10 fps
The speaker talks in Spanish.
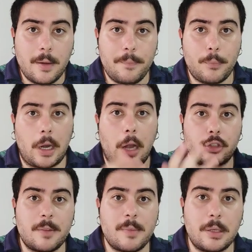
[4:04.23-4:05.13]
Porque a los
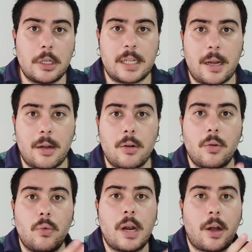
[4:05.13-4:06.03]
3 minutos le sacaron
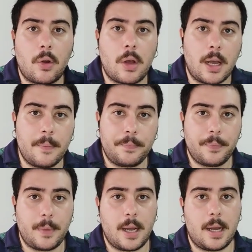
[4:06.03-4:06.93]
una roja
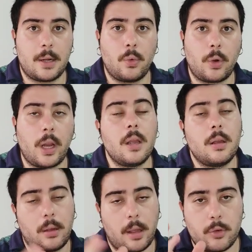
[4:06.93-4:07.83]
a Curry,
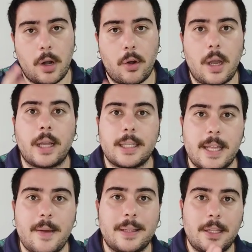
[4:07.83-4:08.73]
que es una roja que se ha
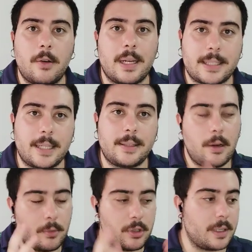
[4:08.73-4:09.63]
debatido bastante,
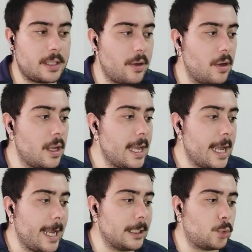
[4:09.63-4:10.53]
lo hemos debatido
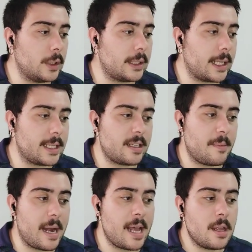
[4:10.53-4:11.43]
en Twitter esta
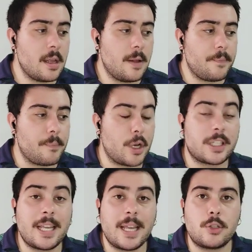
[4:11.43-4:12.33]
semana, pero es
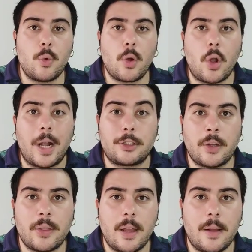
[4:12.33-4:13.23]
que estuvo con 14.